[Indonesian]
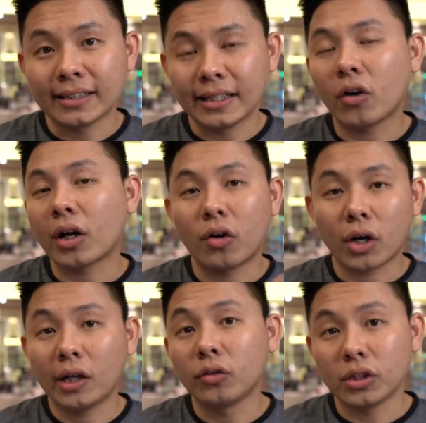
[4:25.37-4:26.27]
Jadi
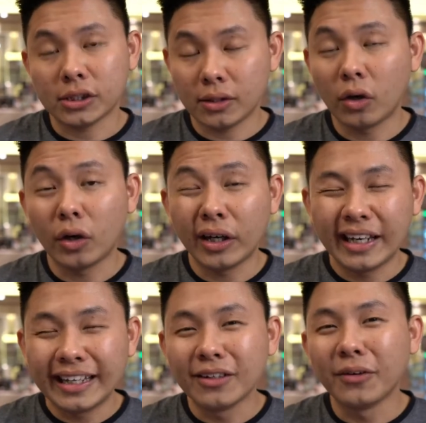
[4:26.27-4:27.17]
orang-orang Indonesia, eh,
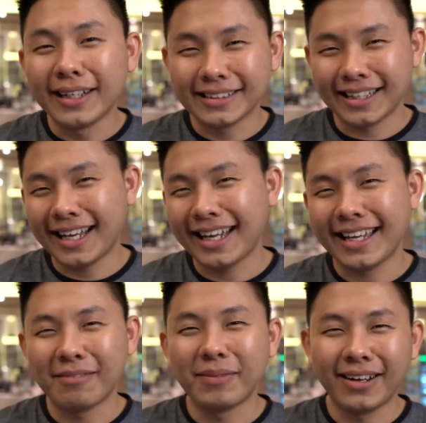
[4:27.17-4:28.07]
Indonesia lah
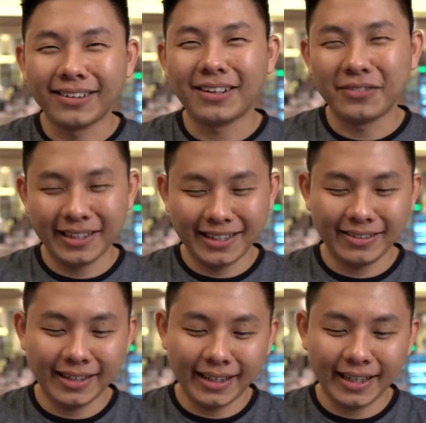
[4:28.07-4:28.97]
yang menonton video
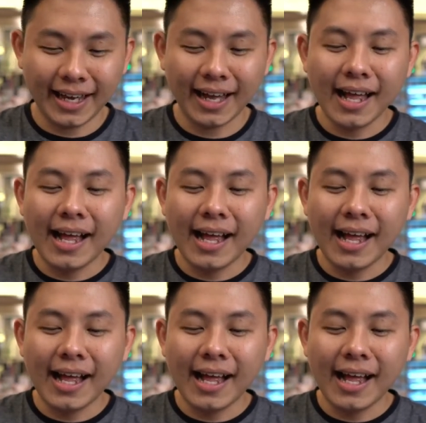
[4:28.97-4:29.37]
ini ya.